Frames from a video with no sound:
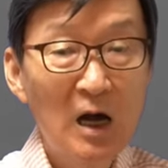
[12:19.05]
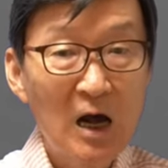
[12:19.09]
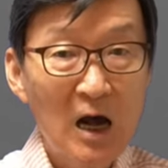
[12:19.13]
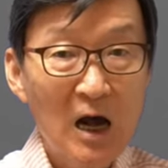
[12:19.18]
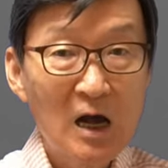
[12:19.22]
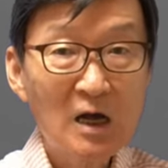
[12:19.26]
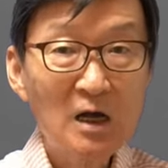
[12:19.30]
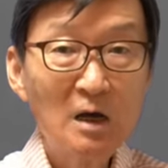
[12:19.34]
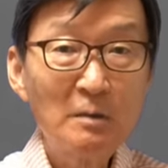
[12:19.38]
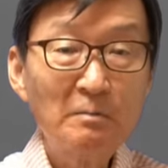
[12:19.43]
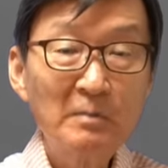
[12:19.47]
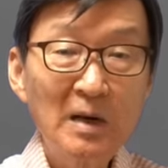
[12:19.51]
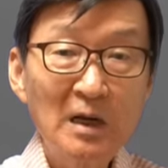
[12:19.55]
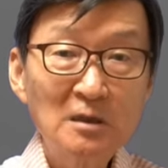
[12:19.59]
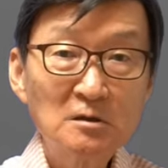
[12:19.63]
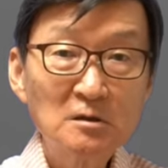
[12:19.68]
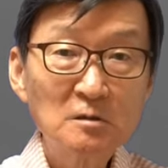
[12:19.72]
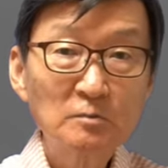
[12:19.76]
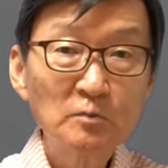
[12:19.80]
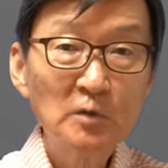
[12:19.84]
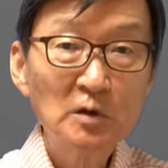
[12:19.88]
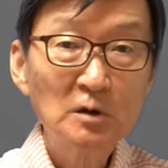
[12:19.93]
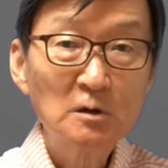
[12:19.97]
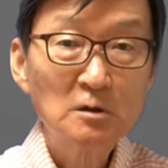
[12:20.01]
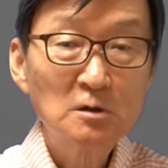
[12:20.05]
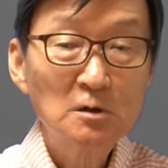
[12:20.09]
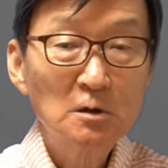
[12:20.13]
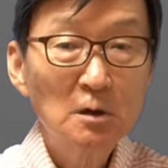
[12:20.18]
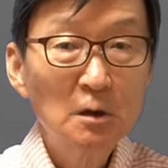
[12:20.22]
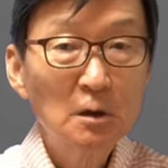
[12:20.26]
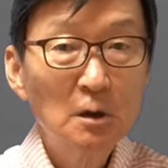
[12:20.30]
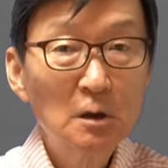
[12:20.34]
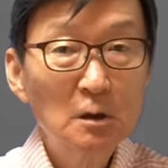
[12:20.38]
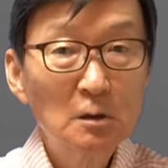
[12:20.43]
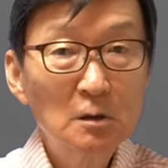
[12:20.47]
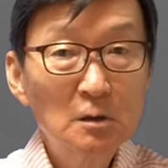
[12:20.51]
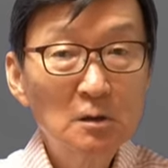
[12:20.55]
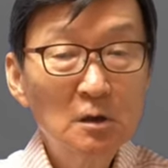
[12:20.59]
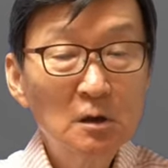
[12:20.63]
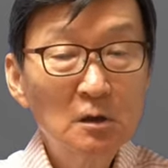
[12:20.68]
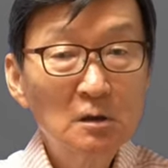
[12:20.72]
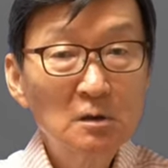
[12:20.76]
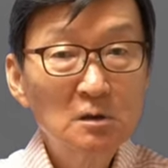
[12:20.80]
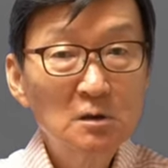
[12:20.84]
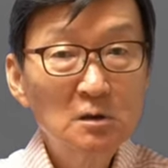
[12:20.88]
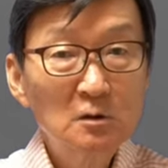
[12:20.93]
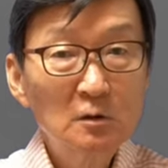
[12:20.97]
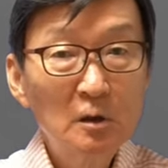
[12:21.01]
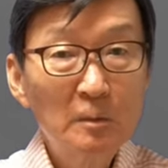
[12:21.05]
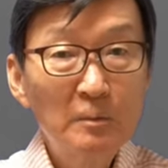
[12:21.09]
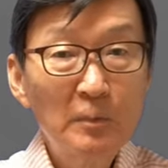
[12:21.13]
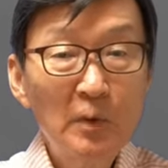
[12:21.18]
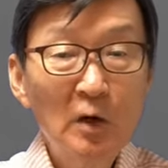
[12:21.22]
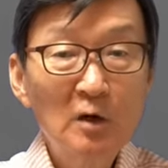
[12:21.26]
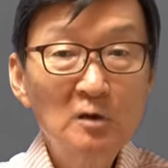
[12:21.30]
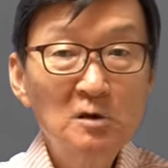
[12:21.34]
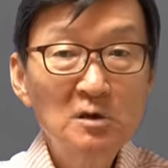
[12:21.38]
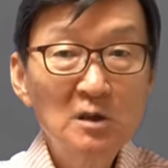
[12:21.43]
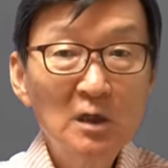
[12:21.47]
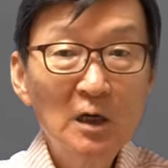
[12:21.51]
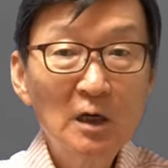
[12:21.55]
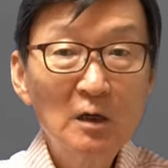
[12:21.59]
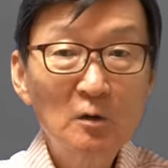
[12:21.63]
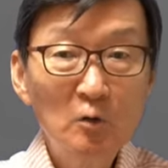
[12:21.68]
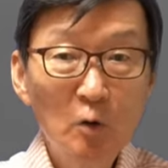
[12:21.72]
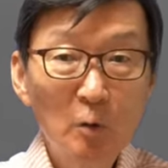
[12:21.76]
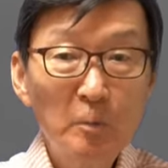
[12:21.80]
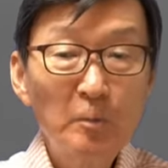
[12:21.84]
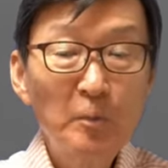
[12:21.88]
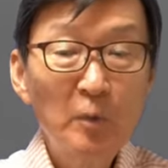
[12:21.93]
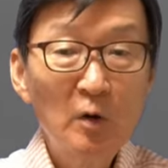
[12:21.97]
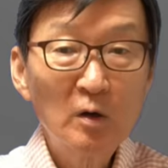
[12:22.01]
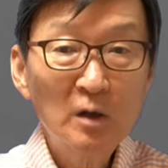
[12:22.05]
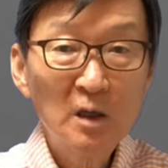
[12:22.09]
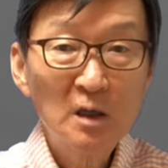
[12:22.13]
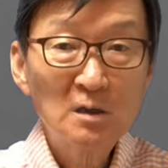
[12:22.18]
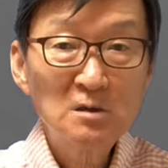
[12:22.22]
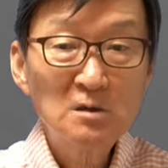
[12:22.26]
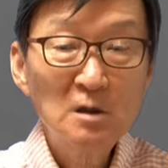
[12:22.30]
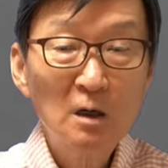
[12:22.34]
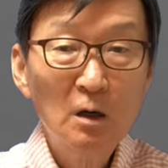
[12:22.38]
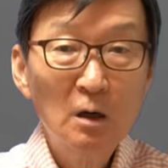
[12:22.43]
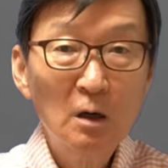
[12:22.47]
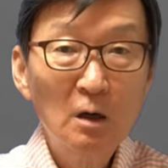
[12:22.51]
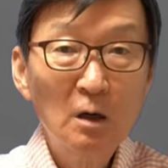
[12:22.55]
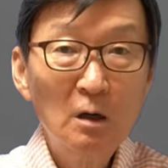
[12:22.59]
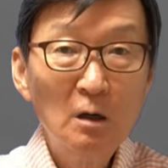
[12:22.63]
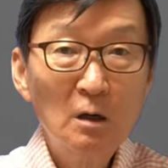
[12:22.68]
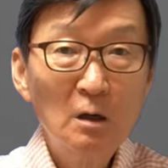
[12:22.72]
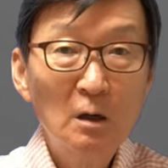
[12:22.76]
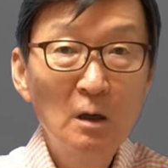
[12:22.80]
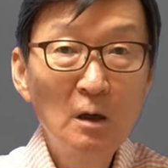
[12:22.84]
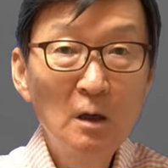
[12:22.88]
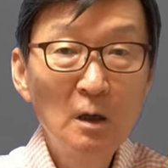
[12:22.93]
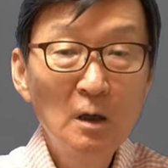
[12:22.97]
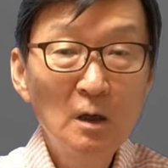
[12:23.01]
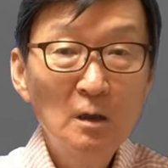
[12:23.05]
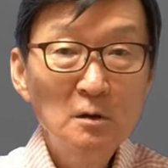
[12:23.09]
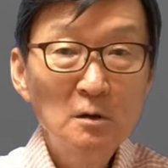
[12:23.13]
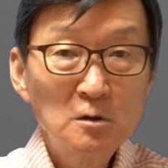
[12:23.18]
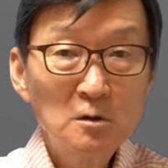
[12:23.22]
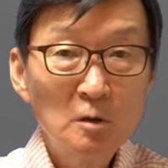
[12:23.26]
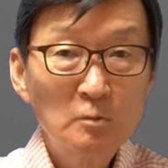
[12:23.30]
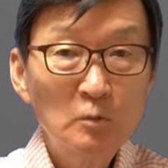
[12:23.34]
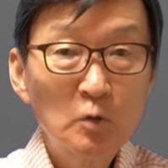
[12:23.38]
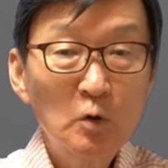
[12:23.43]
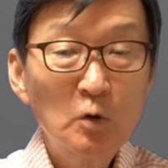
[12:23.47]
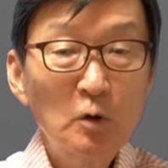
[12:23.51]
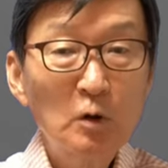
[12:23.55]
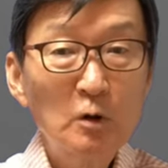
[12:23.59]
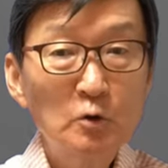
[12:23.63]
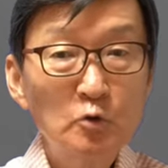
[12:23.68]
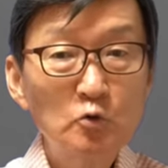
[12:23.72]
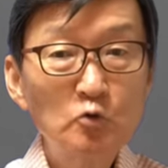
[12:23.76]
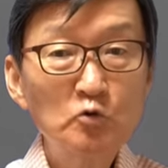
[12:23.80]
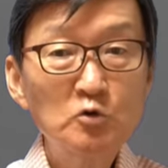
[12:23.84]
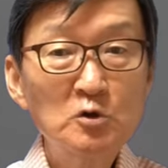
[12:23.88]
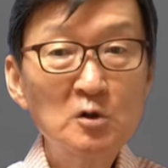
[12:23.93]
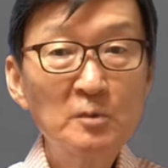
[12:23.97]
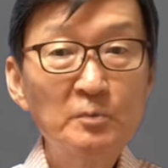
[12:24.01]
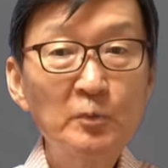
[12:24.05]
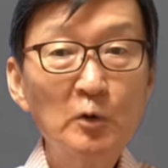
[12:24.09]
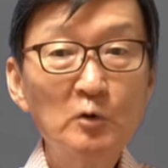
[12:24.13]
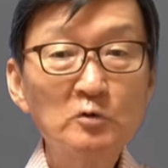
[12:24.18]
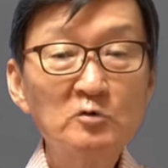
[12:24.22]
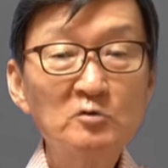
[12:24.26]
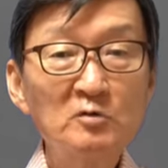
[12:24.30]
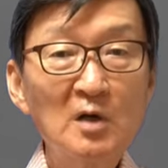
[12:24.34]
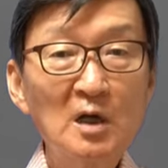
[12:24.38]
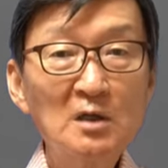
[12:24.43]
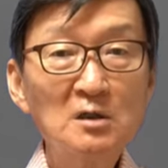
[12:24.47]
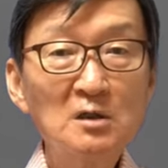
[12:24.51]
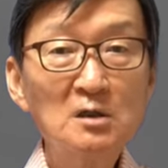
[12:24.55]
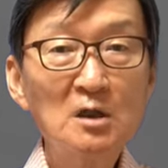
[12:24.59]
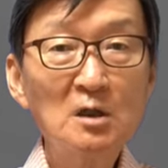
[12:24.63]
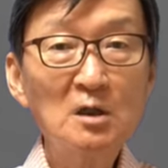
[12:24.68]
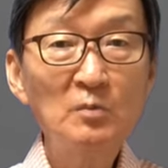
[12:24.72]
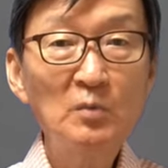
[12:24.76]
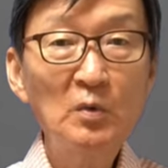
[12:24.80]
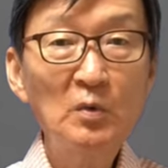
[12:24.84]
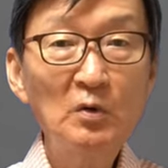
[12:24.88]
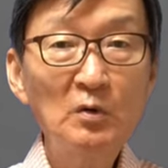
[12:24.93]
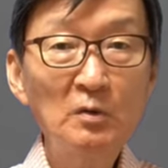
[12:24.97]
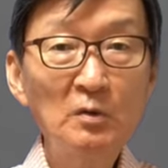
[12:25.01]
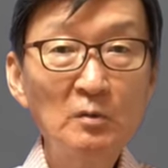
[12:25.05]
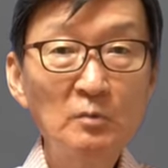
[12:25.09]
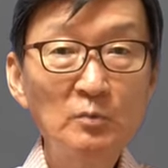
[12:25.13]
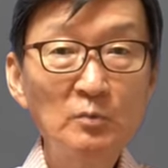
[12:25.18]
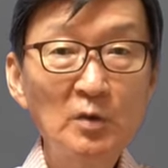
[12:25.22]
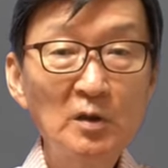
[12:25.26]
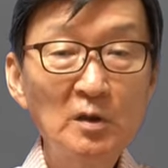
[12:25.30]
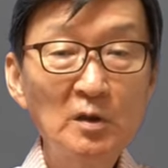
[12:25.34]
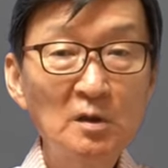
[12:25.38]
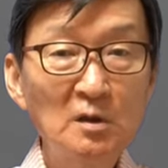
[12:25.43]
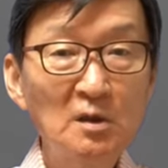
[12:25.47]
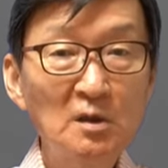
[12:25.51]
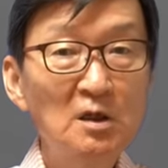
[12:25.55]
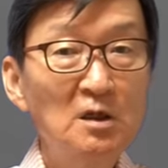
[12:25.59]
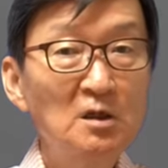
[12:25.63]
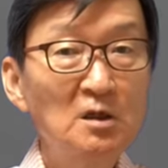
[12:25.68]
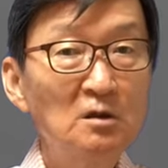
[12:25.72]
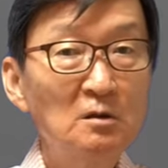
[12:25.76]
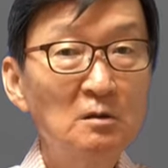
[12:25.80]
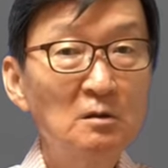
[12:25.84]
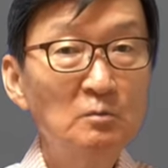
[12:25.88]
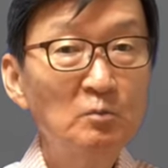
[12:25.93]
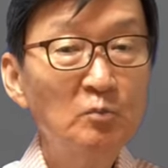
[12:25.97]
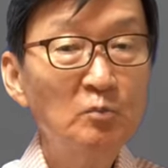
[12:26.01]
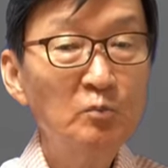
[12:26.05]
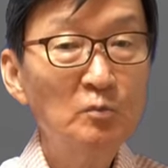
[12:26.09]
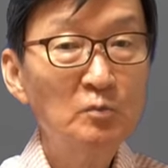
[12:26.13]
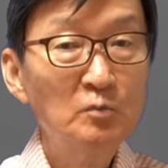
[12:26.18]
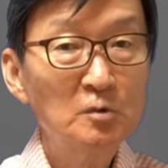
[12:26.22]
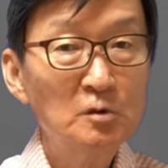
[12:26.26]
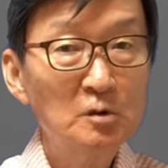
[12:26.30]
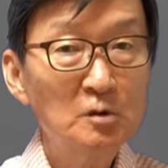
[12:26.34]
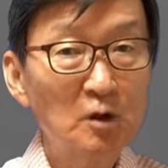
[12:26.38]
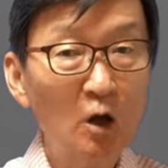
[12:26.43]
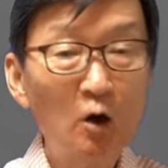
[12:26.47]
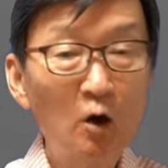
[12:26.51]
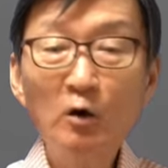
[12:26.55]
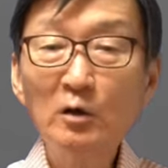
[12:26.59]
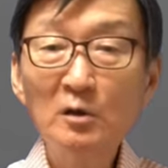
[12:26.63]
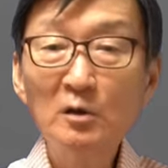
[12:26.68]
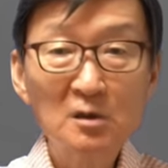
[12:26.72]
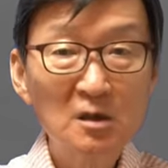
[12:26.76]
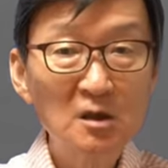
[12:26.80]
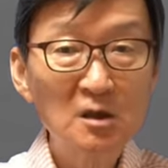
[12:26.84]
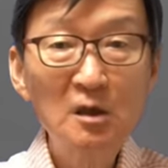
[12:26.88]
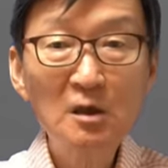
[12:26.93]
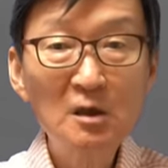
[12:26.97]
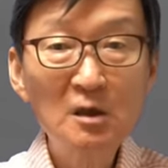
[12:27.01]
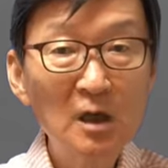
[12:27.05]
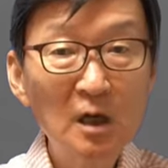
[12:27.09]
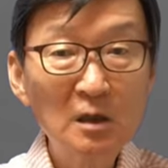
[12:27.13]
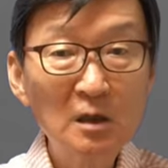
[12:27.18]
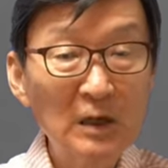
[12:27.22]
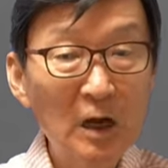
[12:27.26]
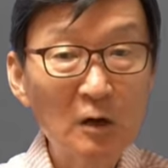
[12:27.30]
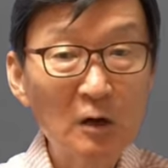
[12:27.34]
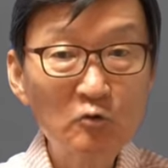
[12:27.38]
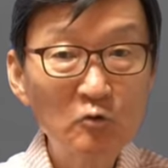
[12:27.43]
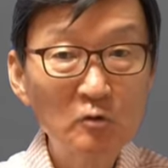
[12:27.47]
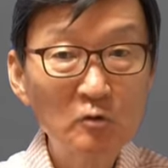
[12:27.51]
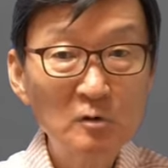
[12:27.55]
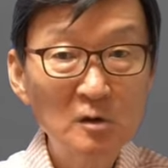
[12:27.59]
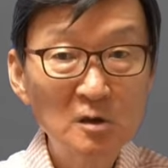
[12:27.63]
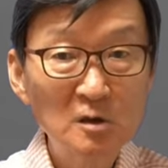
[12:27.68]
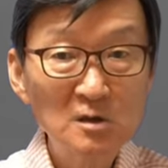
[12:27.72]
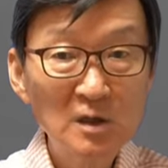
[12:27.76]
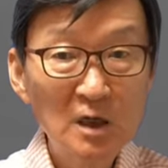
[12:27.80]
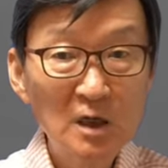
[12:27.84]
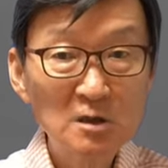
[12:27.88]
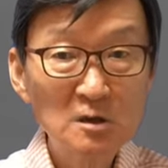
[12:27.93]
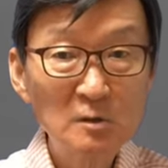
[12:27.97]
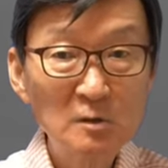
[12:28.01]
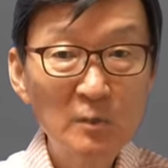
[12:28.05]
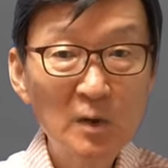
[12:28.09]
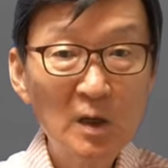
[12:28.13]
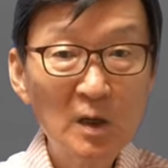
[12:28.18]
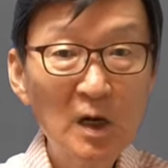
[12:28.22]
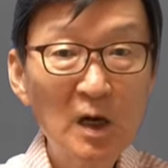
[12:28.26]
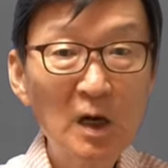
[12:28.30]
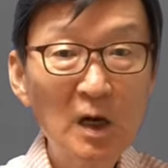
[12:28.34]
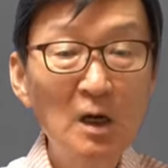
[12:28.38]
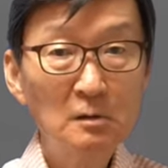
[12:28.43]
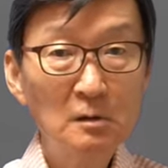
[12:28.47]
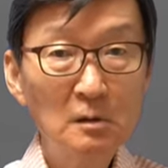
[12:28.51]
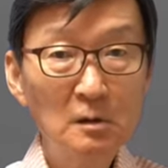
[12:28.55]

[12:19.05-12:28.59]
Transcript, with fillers: 아까 말씀드린 식으로 버지니아 로폭에서 뭐 유지 보수하는데 뭐뭐 뭐 2년 뭐 더 길게 나고 그러지 않습니까?